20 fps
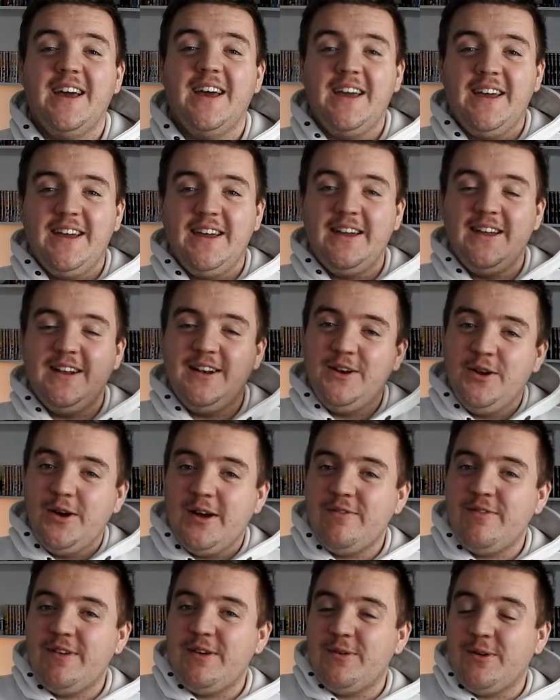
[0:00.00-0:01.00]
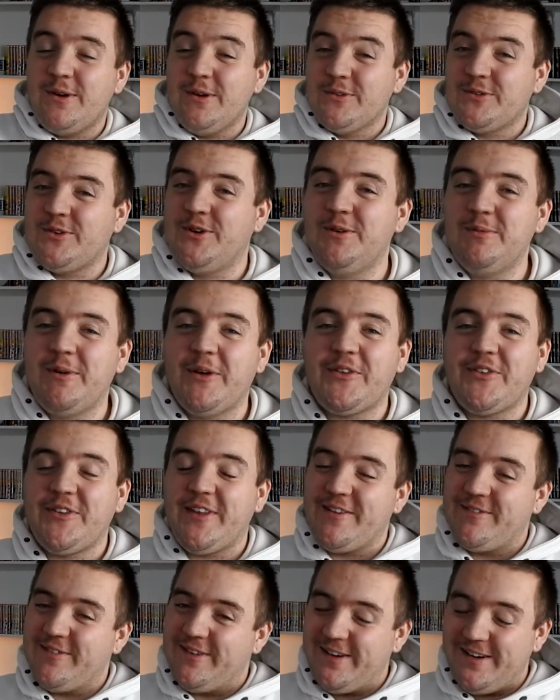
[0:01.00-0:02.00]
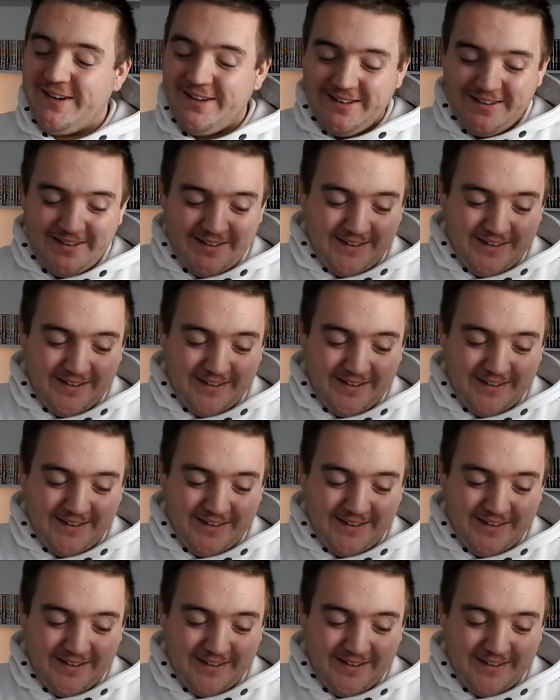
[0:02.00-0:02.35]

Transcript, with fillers: Euh, Hello everyone, comment ça va